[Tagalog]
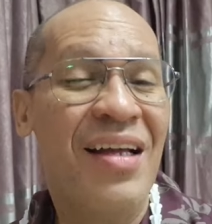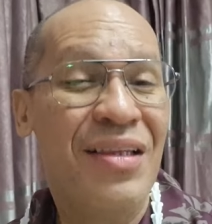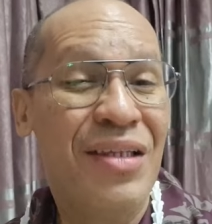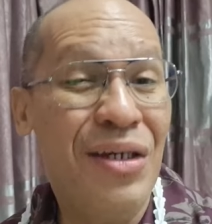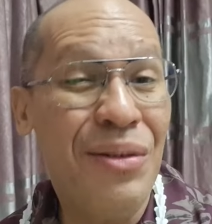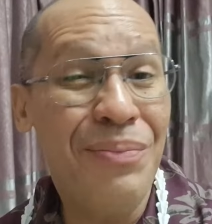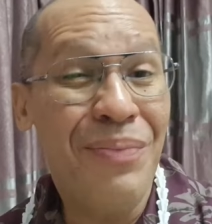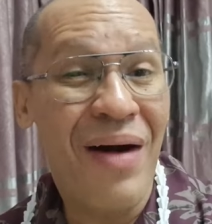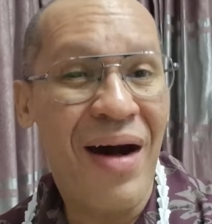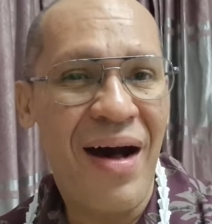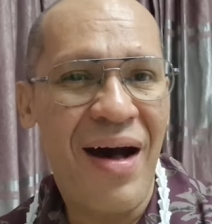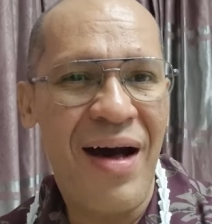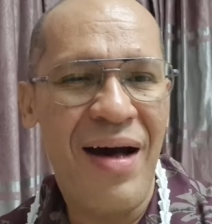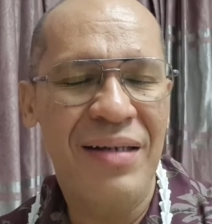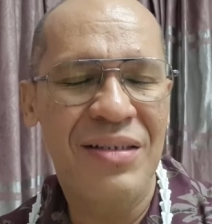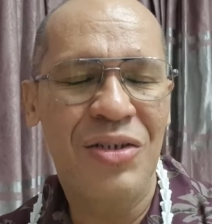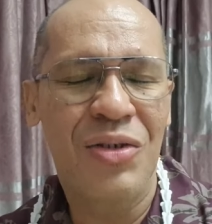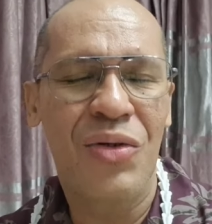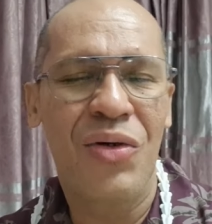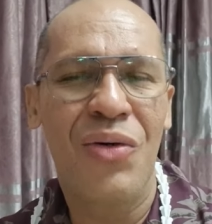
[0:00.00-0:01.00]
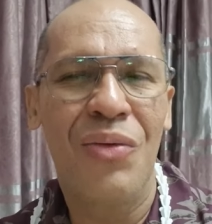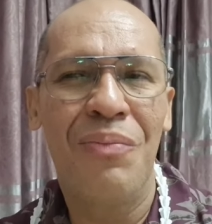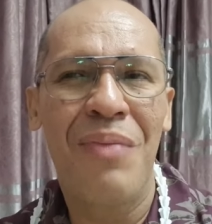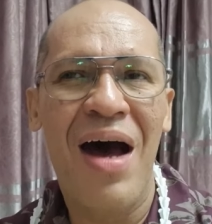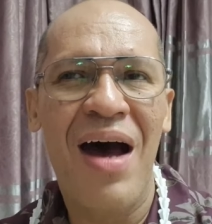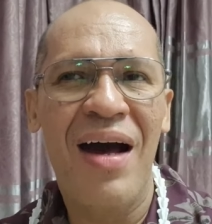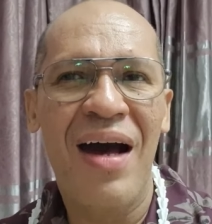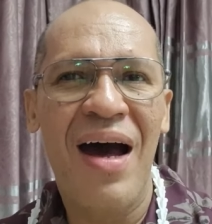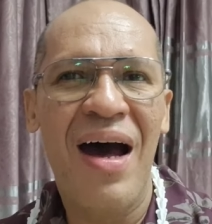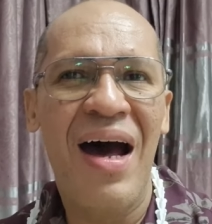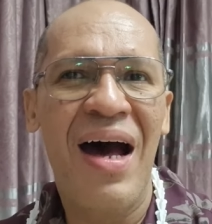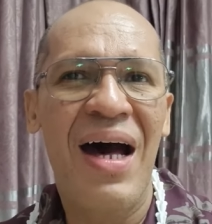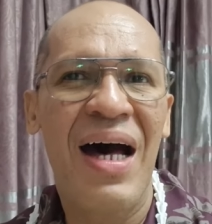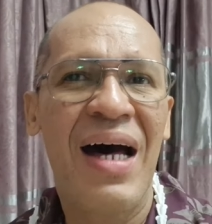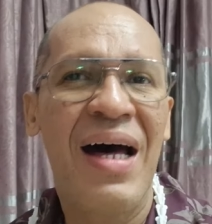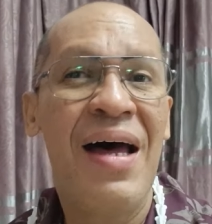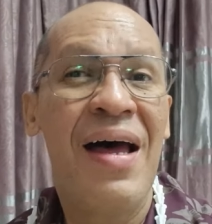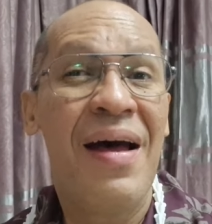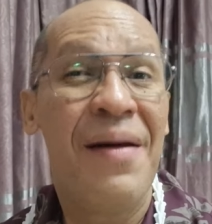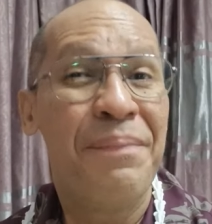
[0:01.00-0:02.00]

di ba? So, baka